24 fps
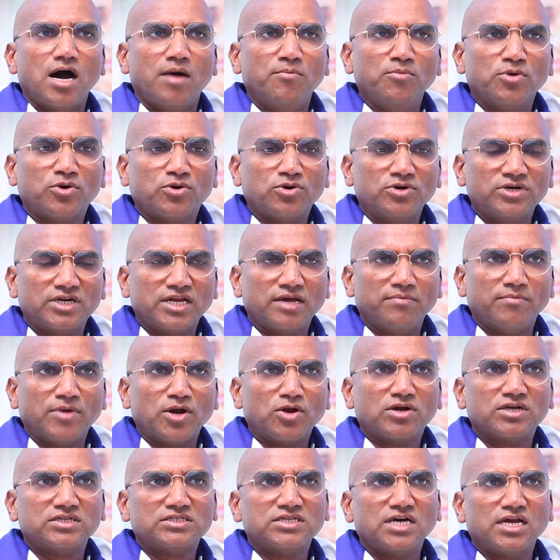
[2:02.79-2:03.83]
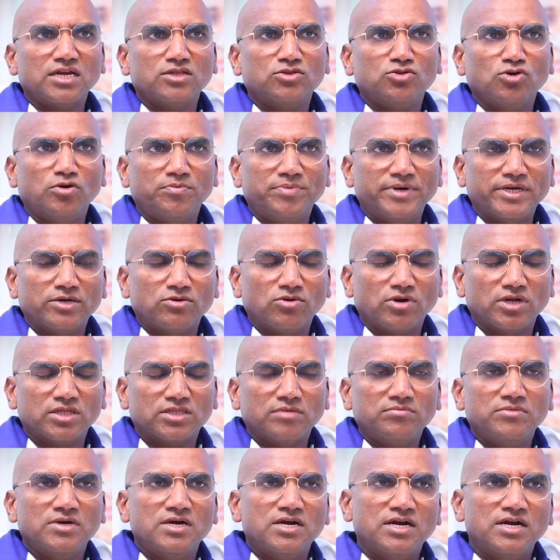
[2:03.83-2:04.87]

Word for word: అమ్ముకుంటే మరొకసారి దోపిడీకి గురవుతాం